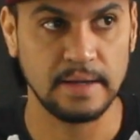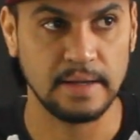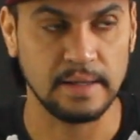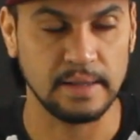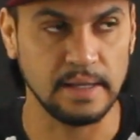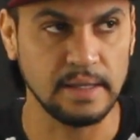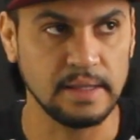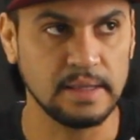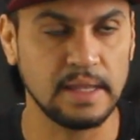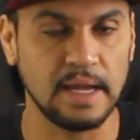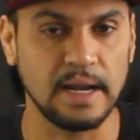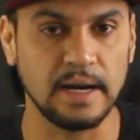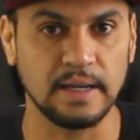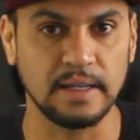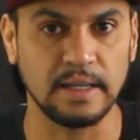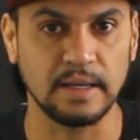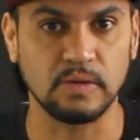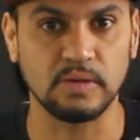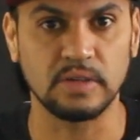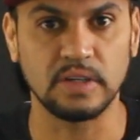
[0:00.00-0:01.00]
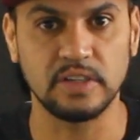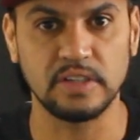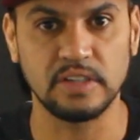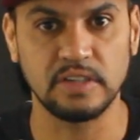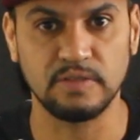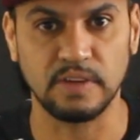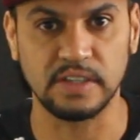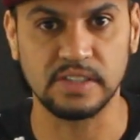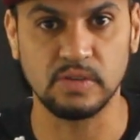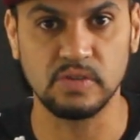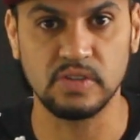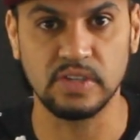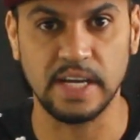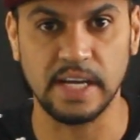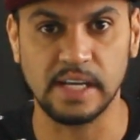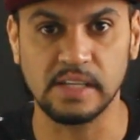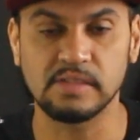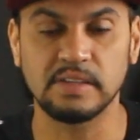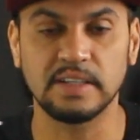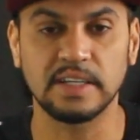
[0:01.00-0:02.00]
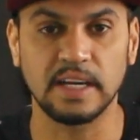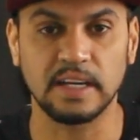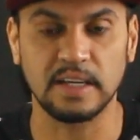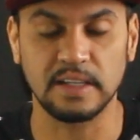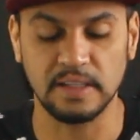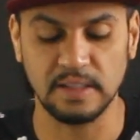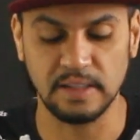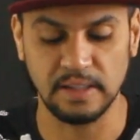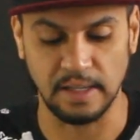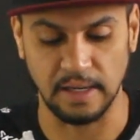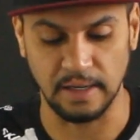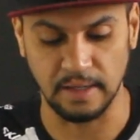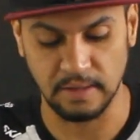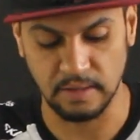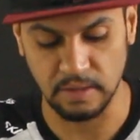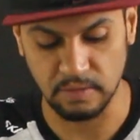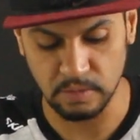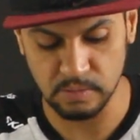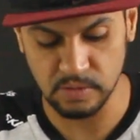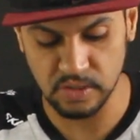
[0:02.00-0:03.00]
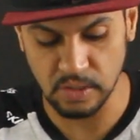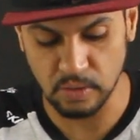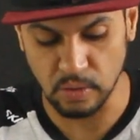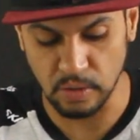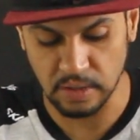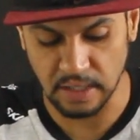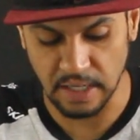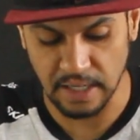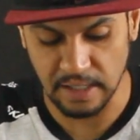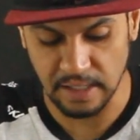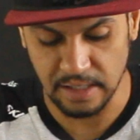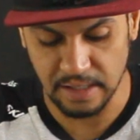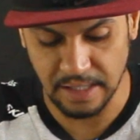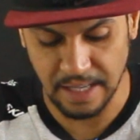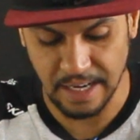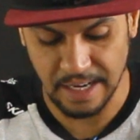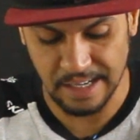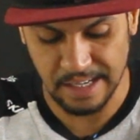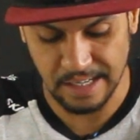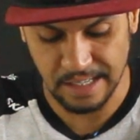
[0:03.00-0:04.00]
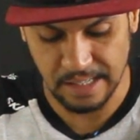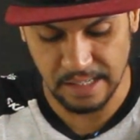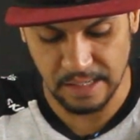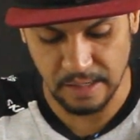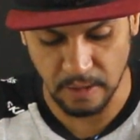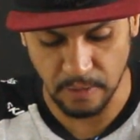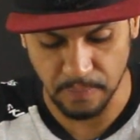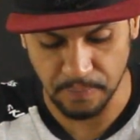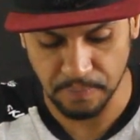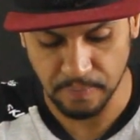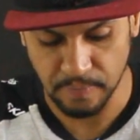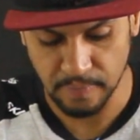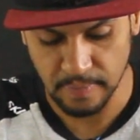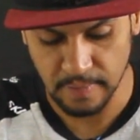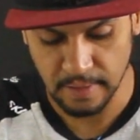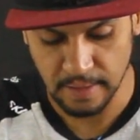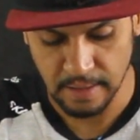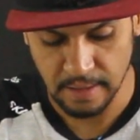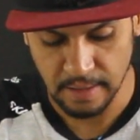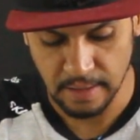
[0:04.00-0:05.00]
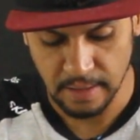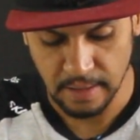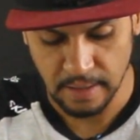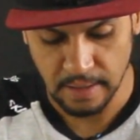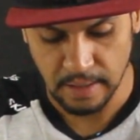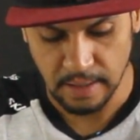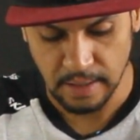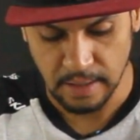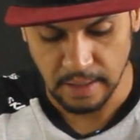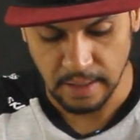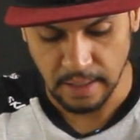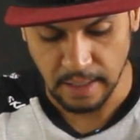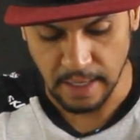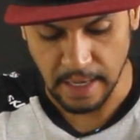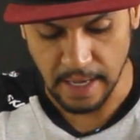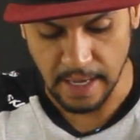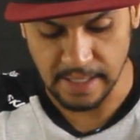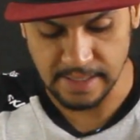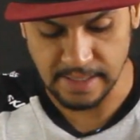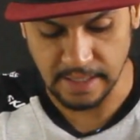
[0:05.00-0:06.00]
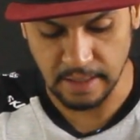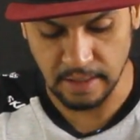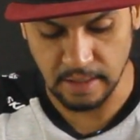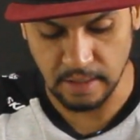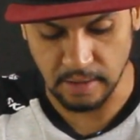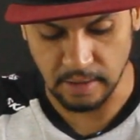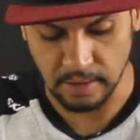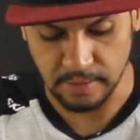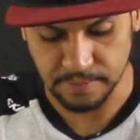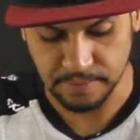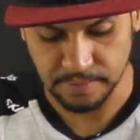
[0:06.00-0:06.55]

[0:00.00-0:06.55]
lanterna, né? Quando a gente fazer o gesto, ligar a lanterna. Então vamos encontrar a lanterna aqui, ó. É essa aqui, ó.